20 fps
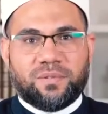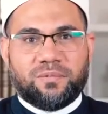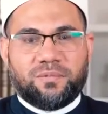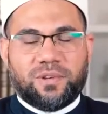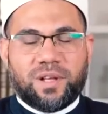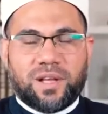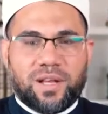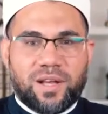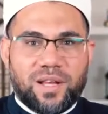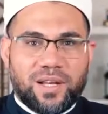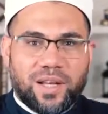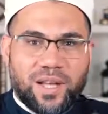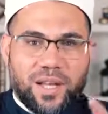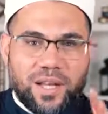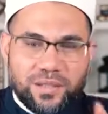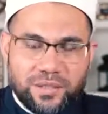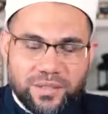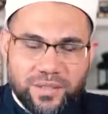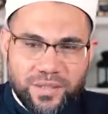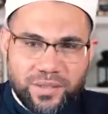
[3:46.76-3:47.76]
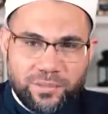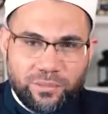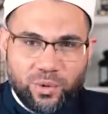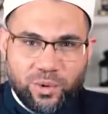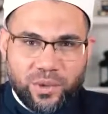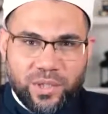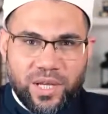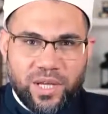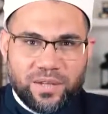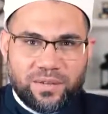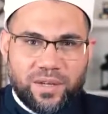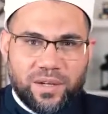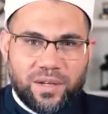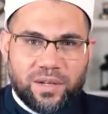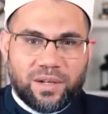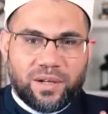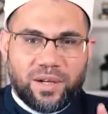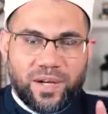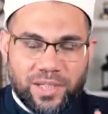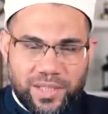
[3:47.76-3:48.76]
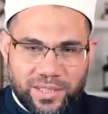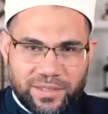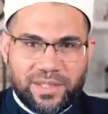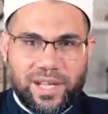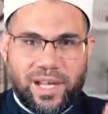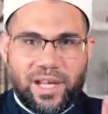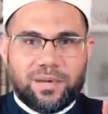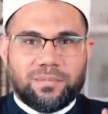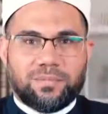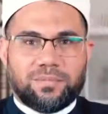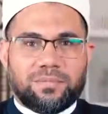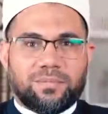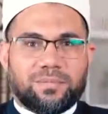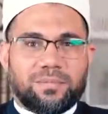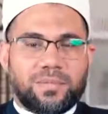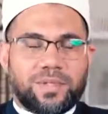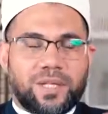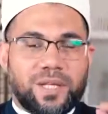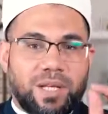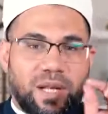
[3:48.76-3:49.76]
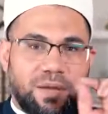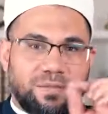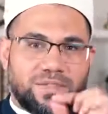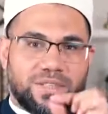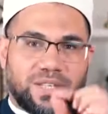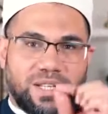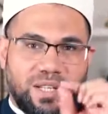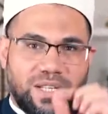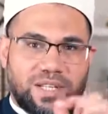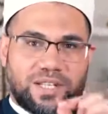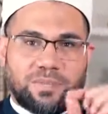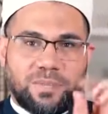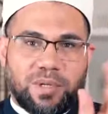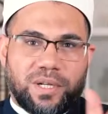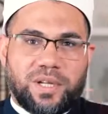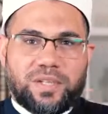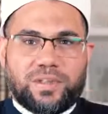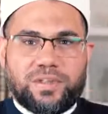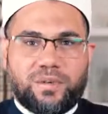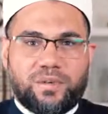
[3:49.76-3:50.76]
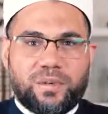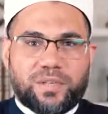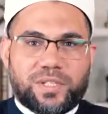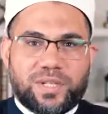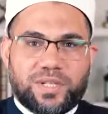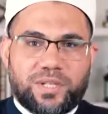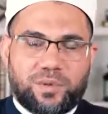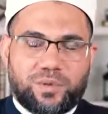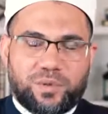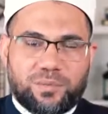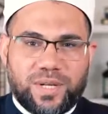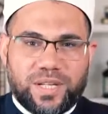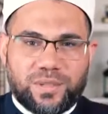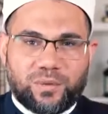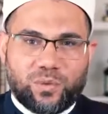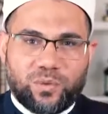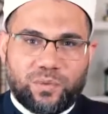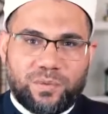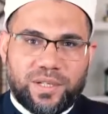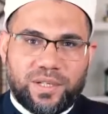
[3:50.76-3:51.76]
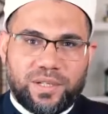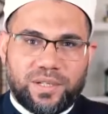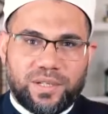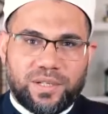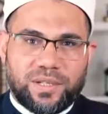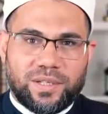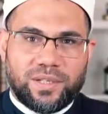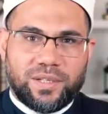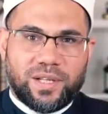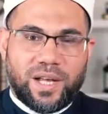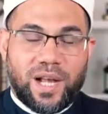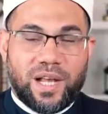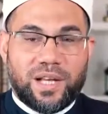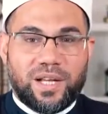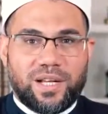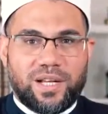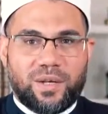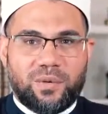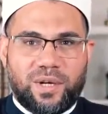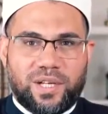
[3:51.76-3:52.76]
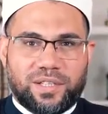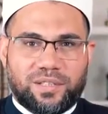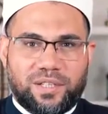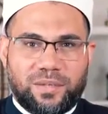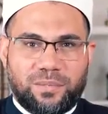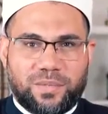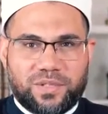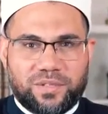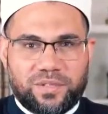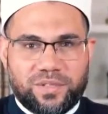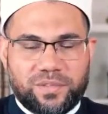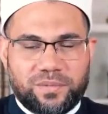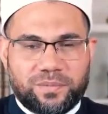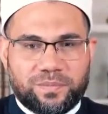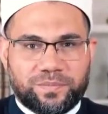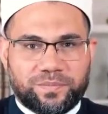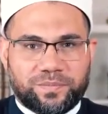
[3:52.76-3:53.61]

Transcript: فقال انت اسمك كذا قالت نعم لنفس الاسم الذي وجده مكتوبا على لوحه المسجد